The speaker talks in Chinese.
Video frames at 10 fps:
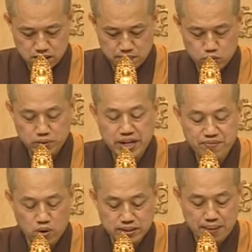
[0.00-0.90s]
我们说念
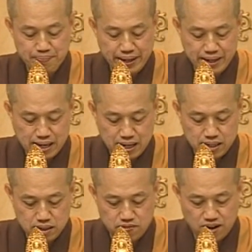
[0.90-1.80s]
佛三昧啊，
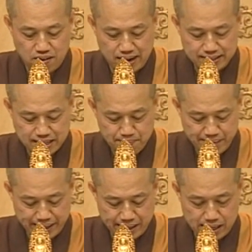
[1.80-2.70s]
法华三
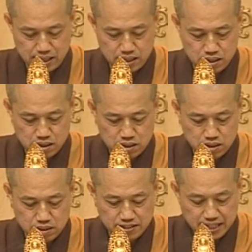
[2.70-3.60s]
昧啊，
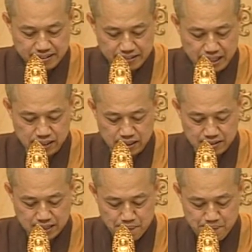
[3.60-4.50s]
这镇定的
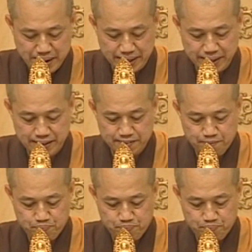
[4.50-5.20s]
三昧呢。